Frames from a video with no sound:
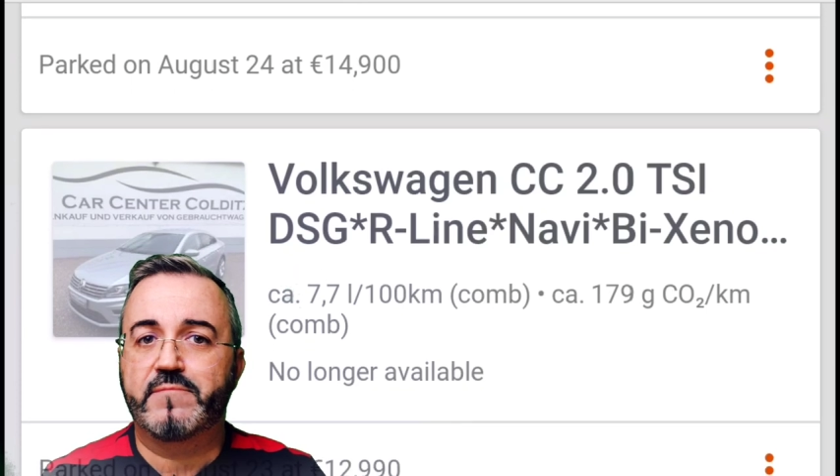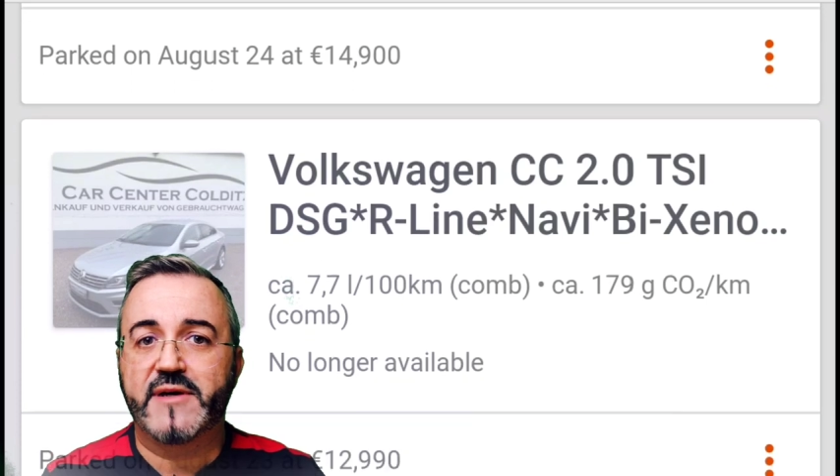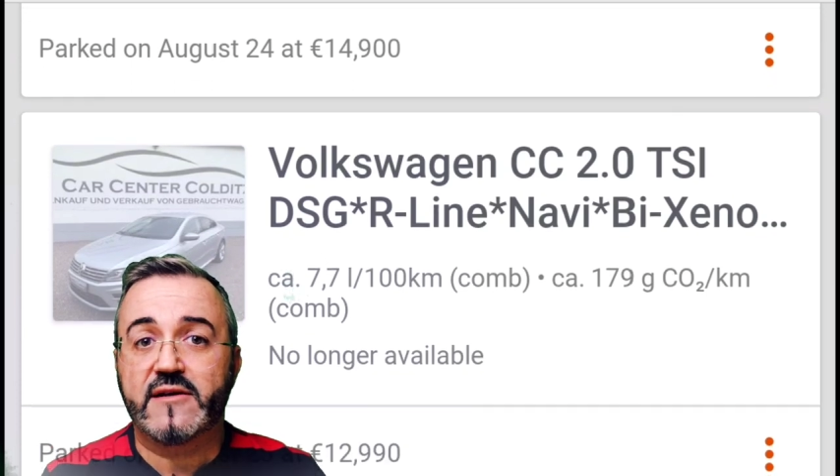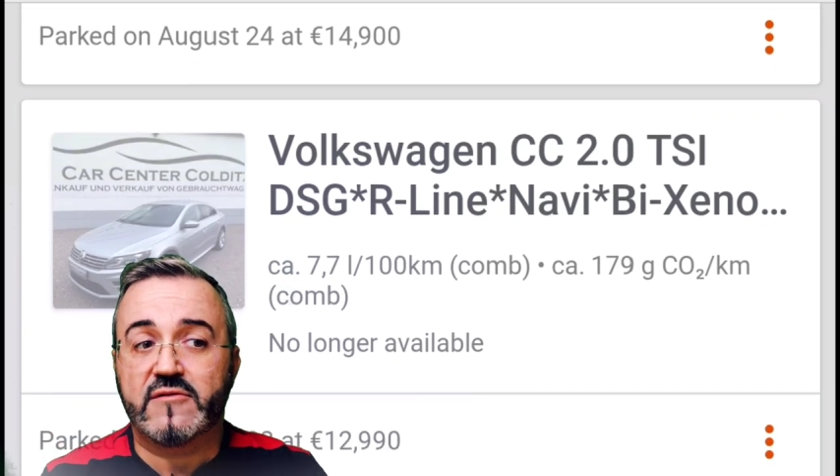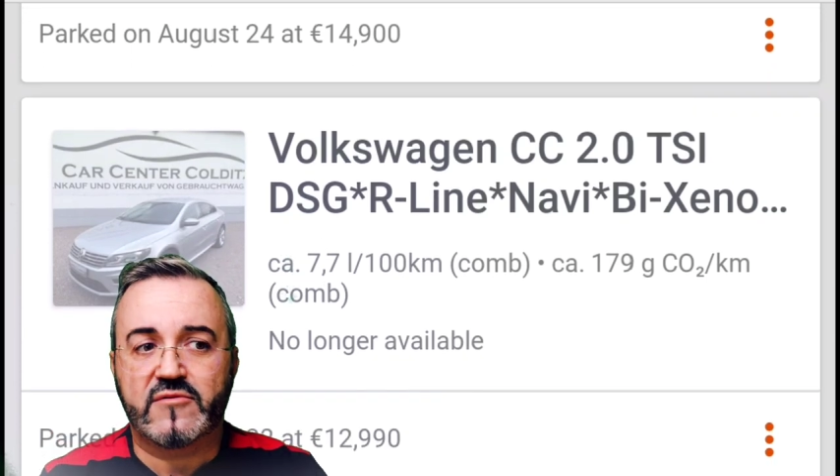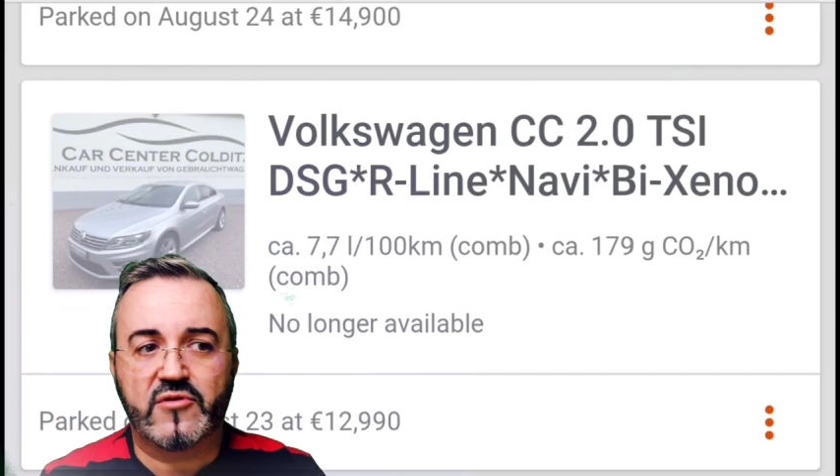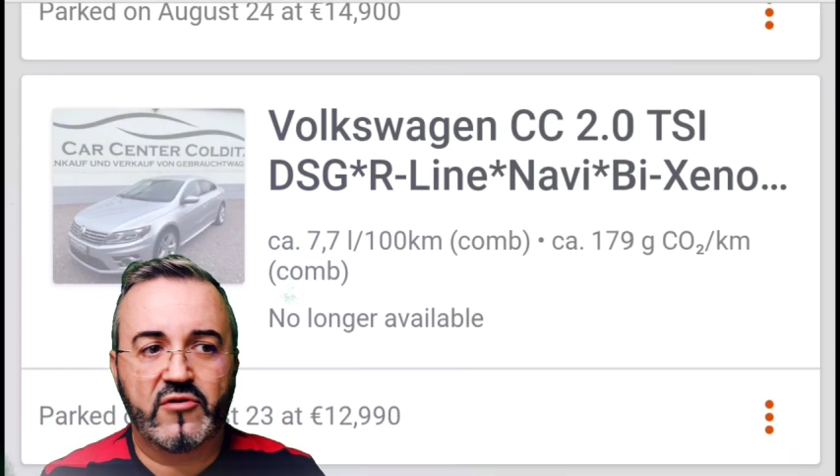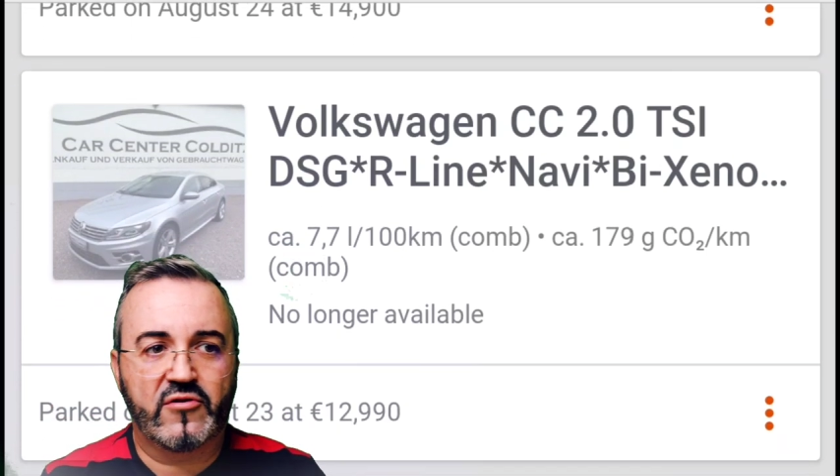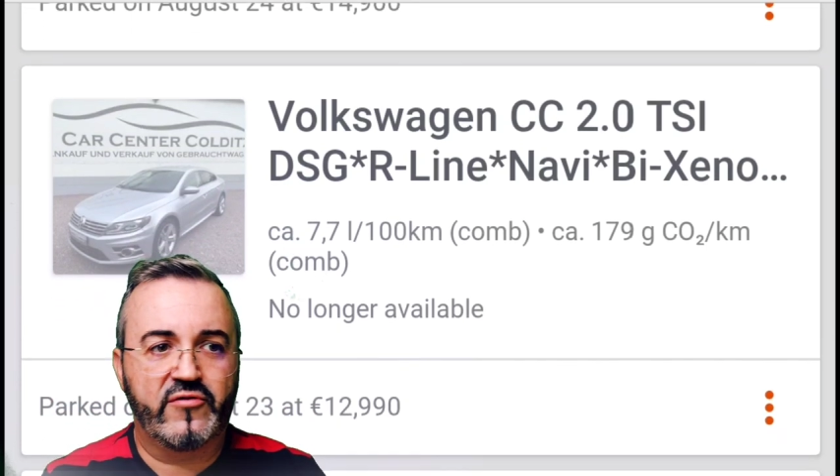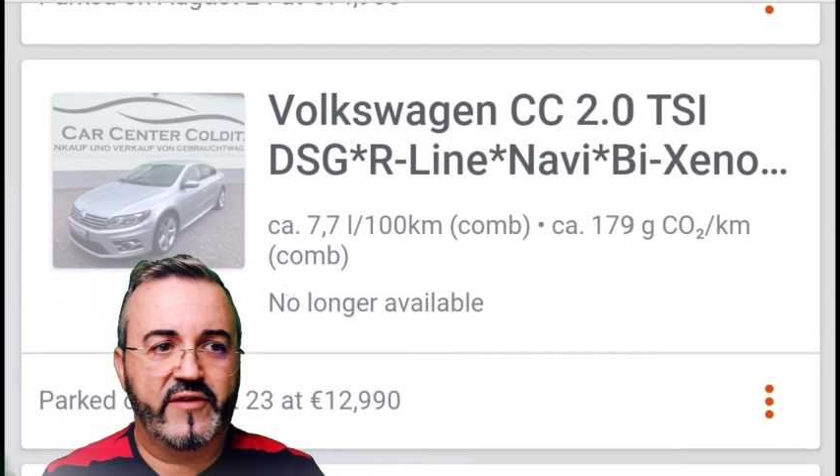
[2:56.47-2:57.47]
pero
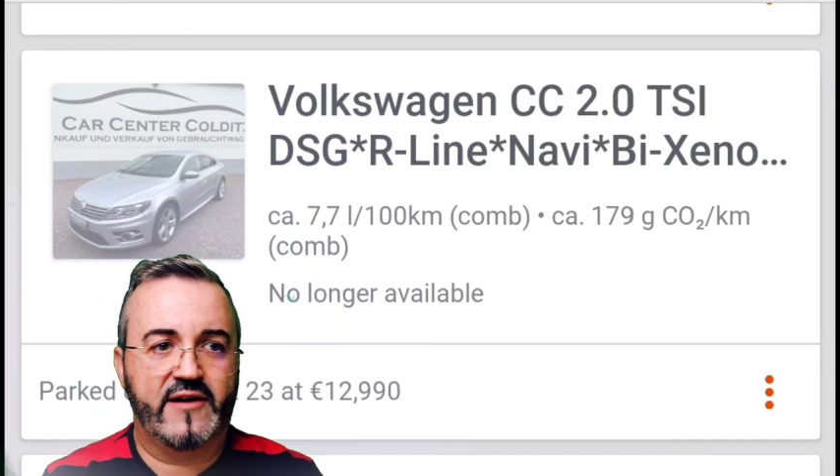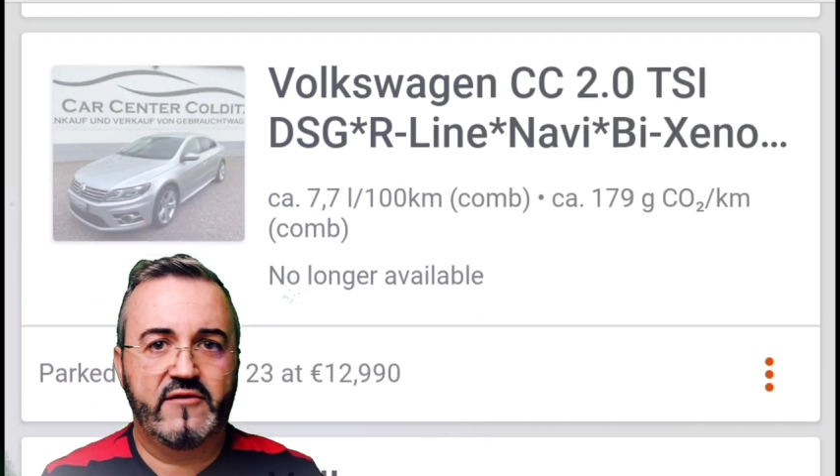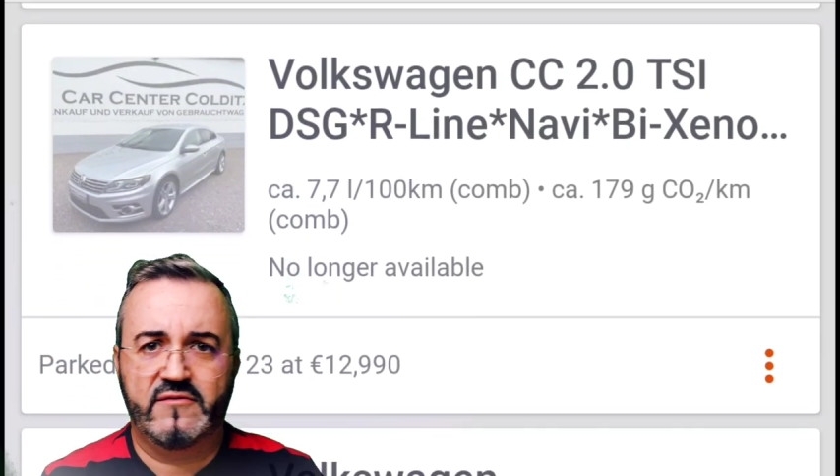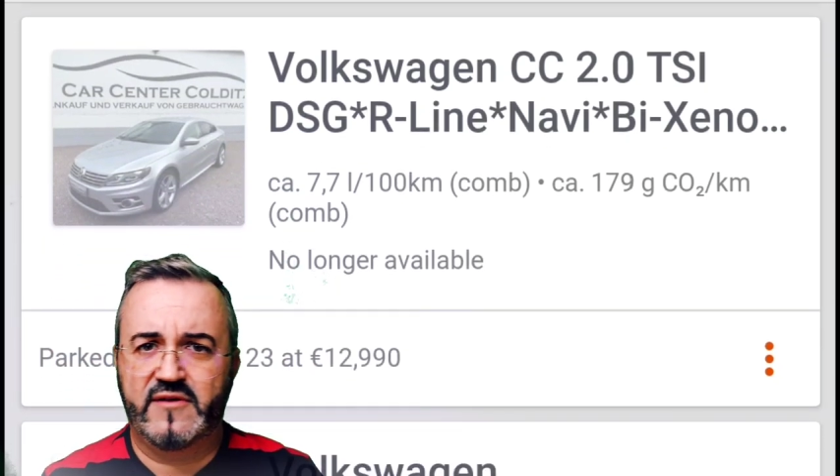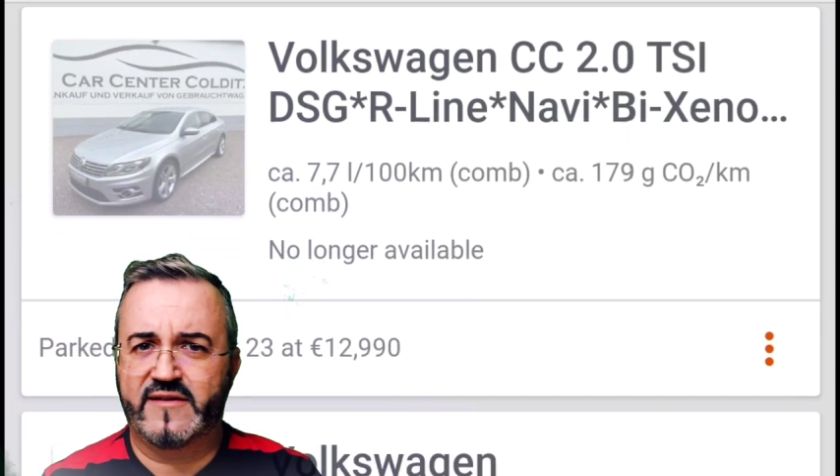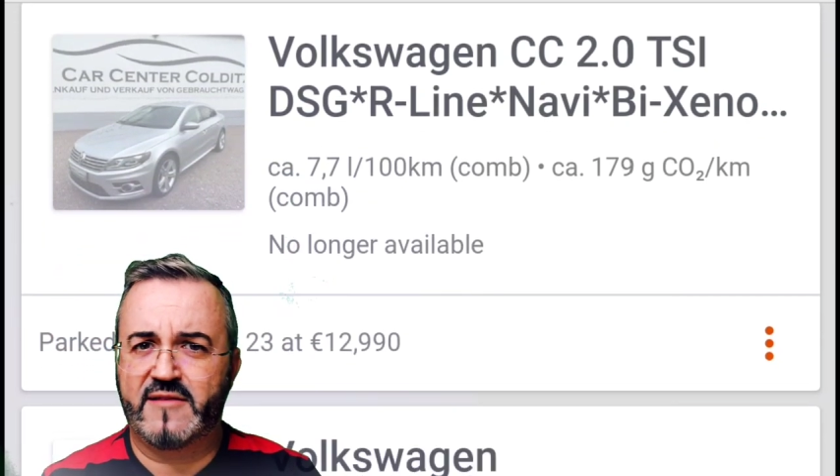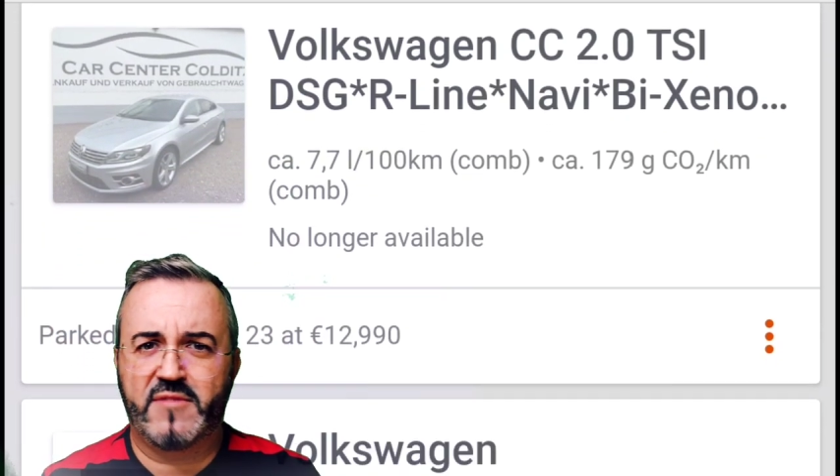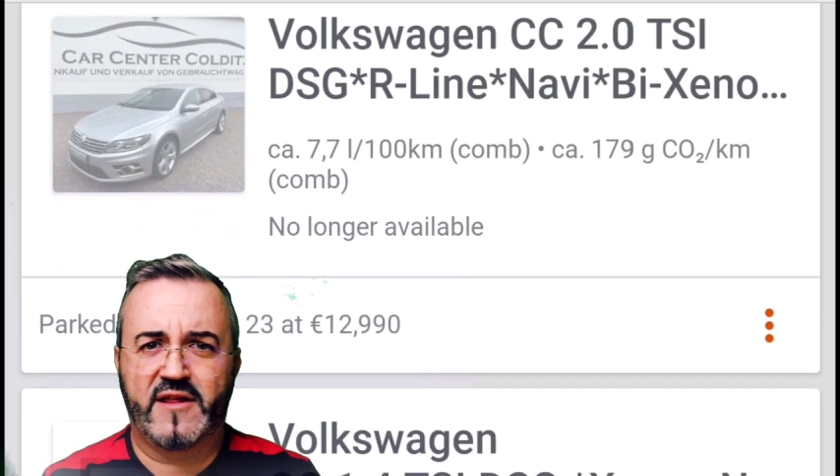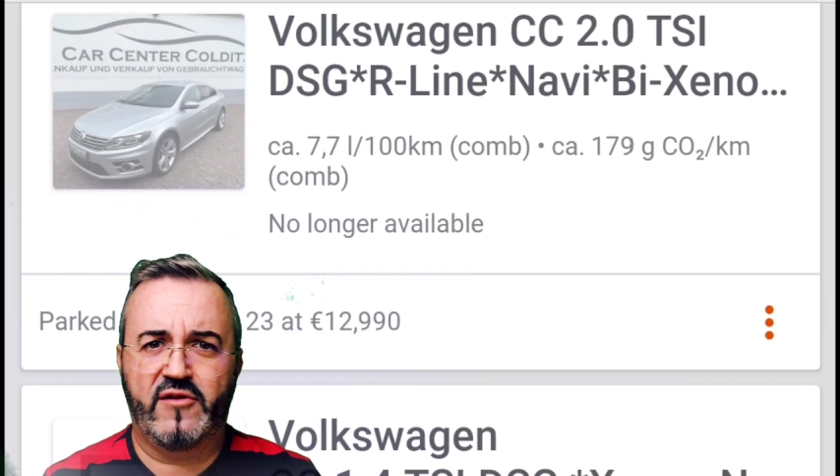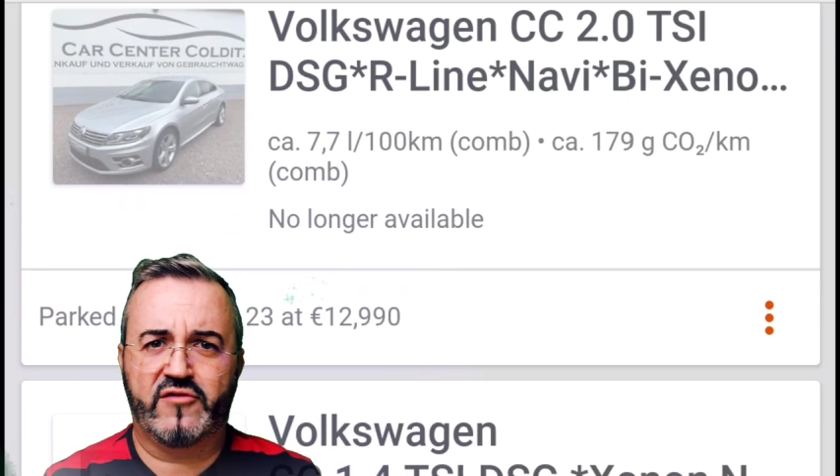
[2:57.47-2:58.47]
todo lo contrario, está
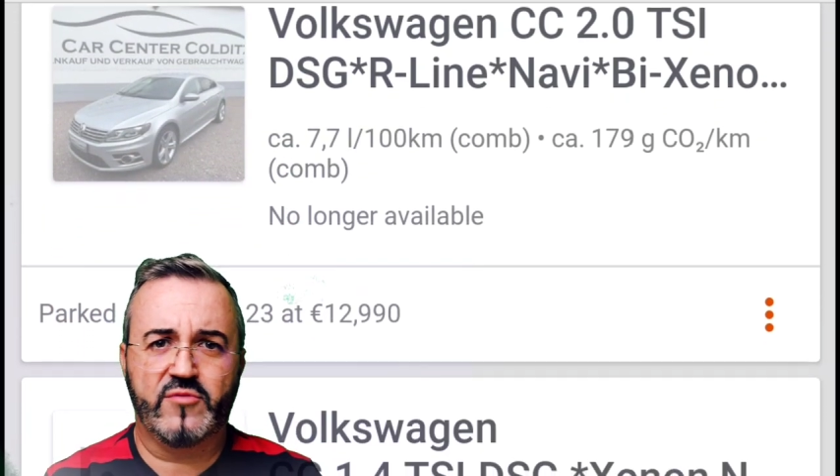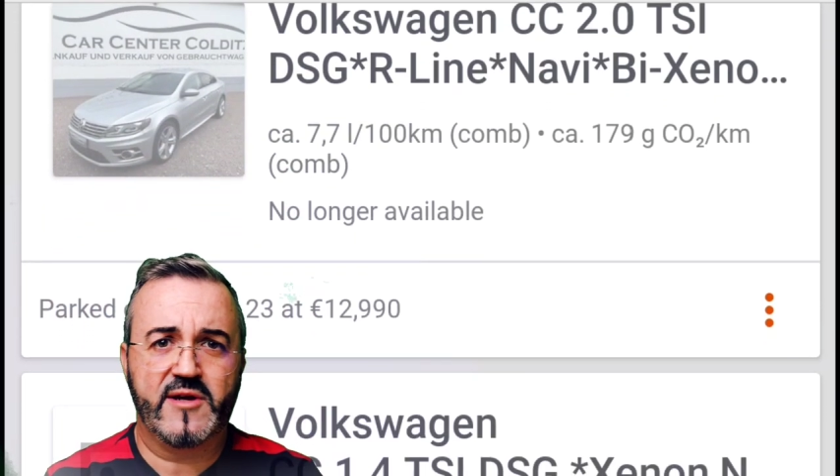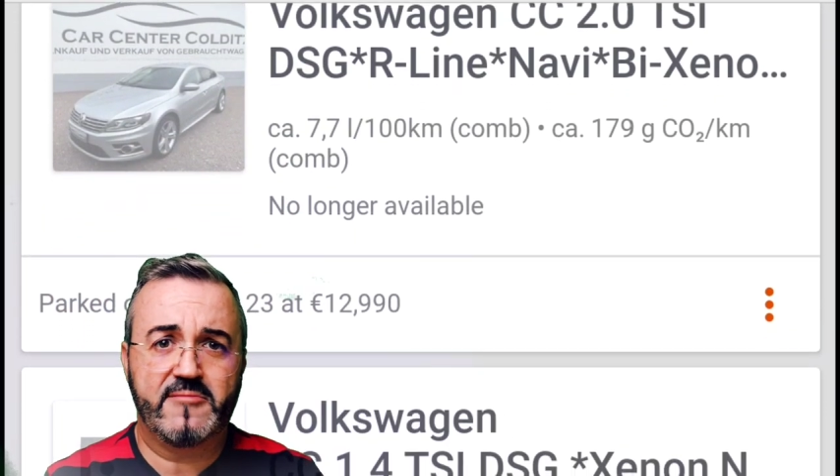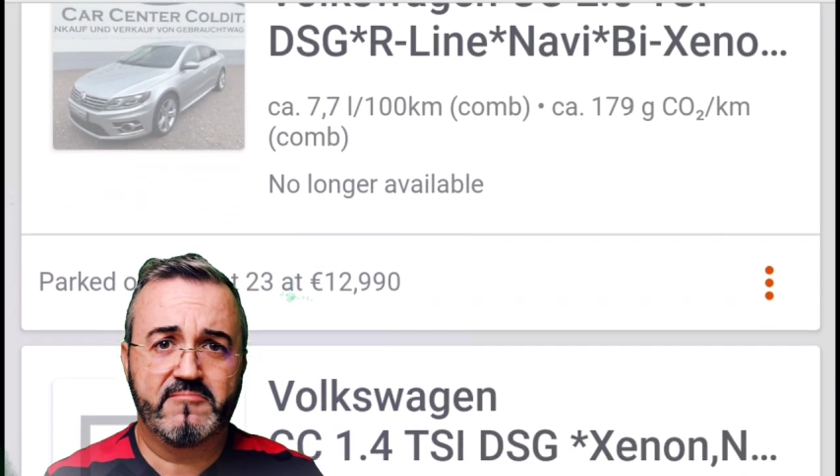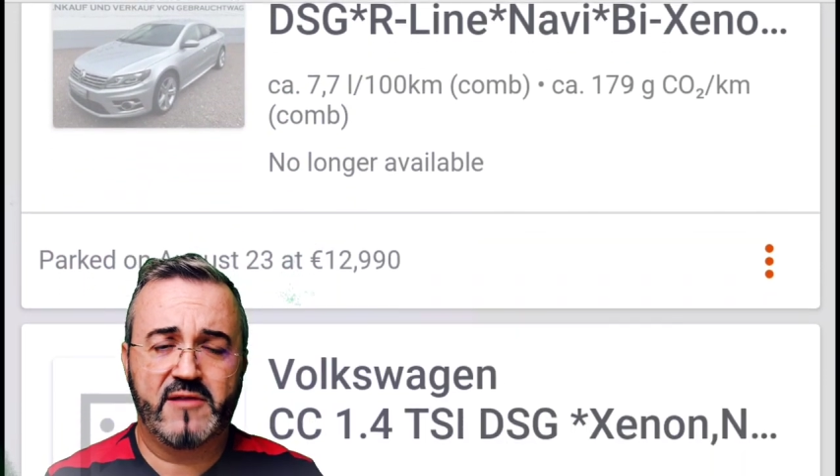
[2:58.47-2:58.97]
empezando a subir